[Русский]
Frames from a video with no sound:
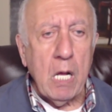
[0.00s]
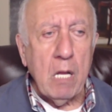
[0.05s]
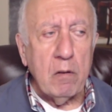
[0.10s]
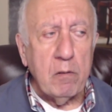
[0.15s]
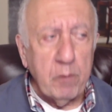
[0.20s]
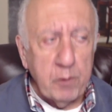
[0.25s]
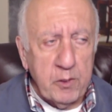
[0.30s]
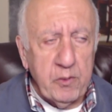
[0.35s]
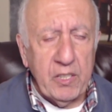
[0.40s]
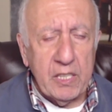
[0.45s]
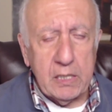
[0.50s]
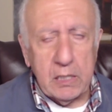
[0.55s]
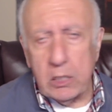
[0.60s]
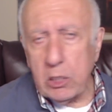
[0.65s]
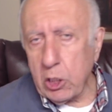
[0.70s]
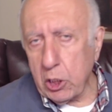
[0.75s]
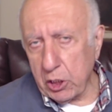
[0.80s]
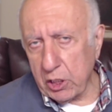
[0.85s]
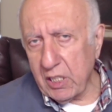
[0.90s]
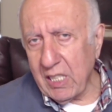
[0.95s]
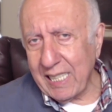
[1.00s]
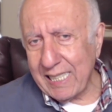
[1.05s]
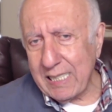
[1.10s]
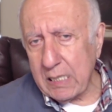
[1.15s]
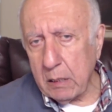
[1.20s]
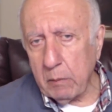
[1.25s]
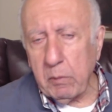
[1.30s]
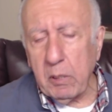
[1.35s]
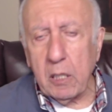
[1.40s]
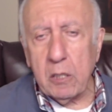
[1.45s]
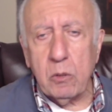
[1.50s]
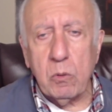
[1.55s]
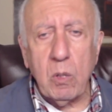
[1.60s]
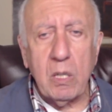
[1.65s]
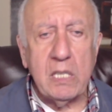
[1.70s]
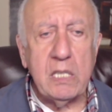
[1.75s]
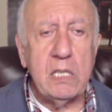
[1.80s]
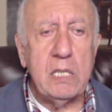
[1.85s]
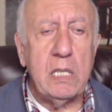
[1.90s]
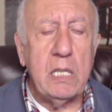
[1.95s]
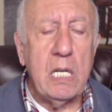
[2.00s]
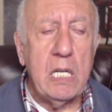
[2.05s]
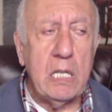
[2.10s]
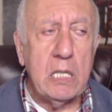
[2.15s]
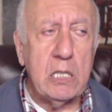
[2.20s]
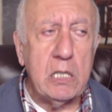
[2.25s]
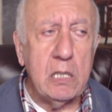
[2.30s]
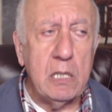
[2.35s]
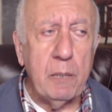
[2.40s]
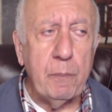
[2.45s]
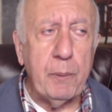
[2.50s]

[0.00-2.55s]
В 2016 году Россия решила